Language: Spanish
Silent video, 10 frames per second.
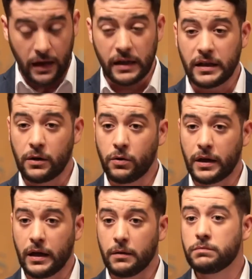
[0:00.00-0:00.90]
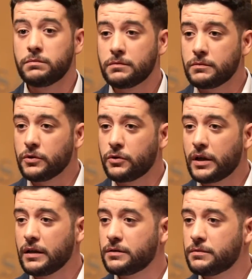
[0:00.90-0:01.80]
Es algo que yo creo
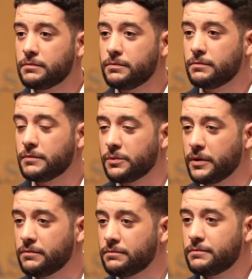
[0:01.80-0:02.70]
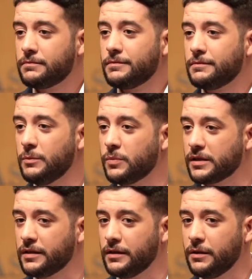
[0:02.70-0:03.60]
que es más bien
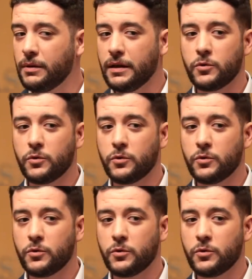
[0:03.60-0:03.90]
imprescindible.